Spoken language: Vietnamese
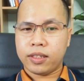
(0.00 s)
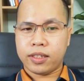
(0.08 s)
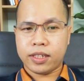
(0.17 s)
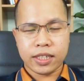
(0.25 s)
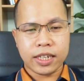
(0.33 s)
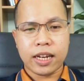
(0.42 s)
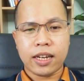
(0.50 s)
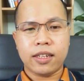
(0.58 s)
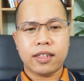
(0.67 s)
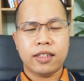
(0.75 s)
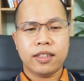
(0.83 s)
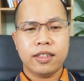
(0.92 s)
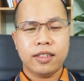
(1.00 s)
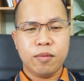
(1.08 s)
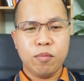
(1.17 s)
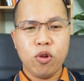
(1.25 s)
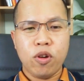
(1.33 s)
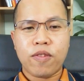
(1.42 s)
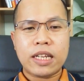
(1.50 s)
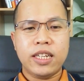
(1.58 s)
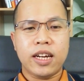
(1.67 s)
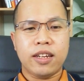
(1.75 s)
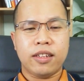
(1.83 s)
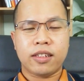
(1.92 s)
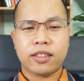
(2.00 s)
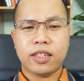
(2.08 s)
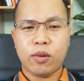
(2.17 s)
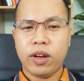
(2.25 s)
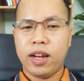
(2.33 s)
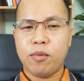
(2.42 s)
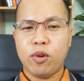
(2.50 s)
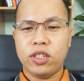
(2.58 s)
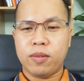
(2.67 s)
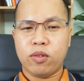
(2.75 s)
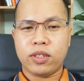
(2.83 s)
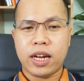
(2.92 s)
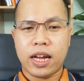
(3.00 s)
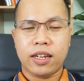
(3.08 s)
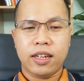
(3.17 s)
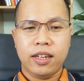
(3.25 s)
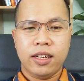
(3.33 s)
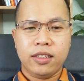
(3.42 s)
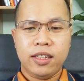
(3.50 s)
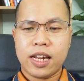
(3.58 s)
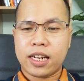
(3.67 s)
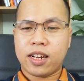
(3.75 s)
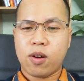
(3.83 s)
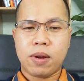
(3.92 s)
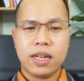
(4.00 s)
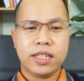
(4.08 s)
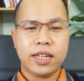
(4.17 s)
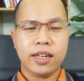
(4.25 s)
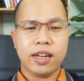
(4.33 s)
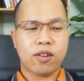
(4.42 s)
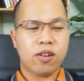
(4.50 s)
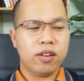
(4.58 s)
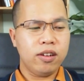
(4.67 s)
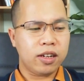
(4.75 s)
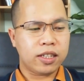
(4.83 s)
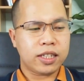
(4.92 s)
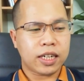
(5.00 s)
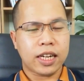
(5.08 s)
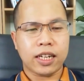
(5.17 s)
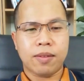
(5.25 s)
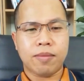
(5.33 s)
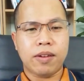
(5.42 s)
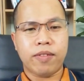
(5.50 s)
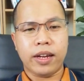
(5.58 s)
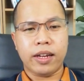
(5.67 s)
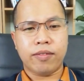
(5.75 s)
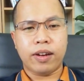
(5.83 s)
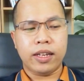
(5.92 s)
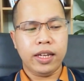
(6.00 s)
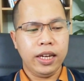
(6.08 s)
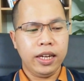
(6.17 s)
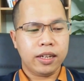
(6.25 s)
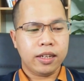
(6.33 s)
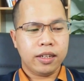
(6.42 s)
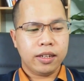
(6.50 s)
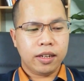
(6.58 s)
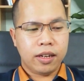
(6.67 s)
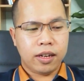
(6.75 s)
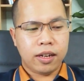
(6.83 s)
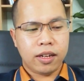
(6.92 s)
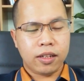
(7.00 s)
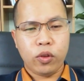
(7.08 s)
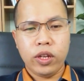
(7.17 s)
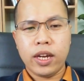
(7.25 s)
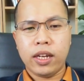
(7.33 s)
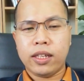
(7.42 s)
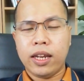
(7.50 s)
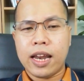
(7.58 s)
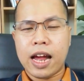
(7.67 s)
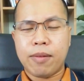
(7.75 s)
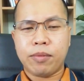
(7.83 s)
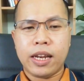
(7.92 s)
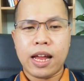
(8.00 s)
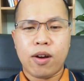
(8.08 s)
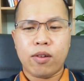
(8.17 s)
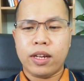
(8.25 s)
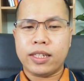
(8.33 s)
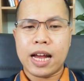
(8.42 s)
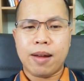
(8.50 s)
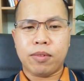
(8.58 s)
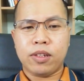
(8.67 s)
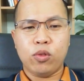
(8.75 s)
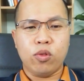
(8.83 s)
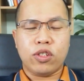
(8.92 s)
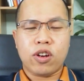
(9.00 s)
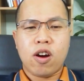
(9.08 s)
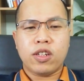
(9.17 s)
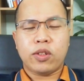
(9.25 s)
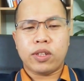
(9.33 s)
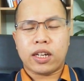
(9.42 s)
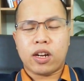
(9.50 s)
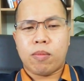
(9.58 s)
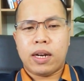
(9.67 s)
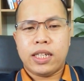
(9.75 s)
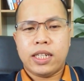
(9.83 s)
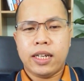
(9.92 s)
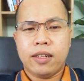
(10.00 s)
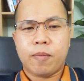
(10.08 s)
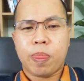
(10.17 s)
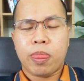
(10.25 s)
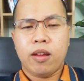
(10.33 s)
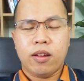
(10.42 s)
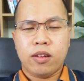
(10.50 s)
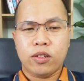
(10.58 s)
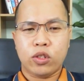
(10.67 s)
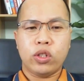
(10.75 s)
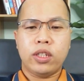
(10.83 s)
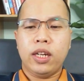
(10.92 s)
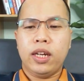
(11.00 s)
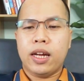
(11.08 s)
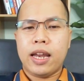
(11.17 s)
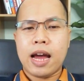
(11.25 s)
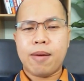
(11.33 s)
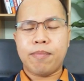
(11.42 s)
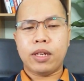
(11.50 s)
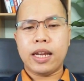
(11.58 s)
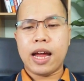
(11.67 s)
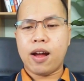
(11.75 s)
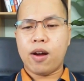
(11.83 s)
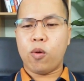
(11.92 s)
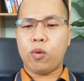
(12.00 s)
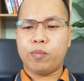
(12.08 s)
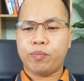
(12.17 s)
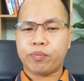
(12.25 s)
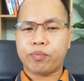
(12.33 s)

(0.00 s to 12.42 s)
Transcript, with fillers: Chắc chắn muốn phát triển trong nghề môi giới bất động sản thì đặt cọc bán chênh là con đường chắc chắn các bạn phải đi. Tuy nhiên thì làm thế nào để giảm cái rủi ro trong đặt cọc bán chênh, rồi thì làm thế nào